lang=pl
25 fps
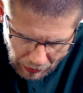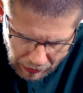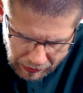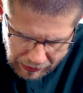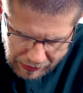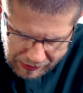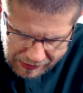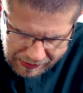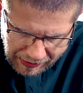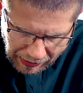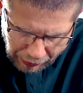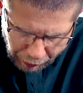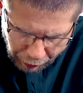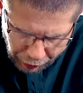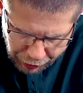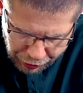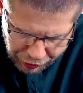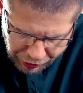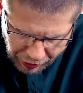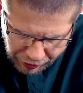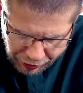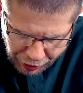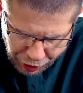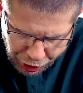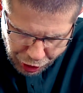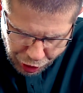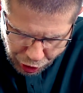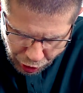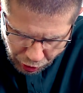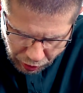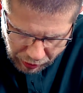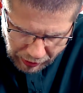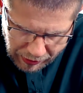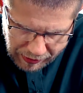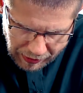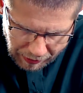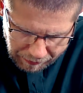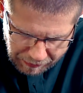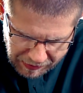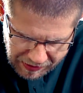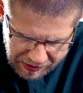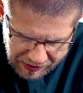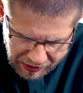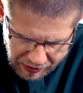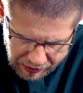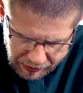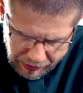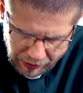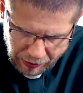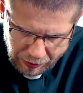jest zakończenie szkolenia
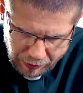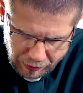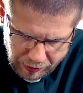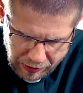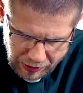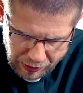misyjnego.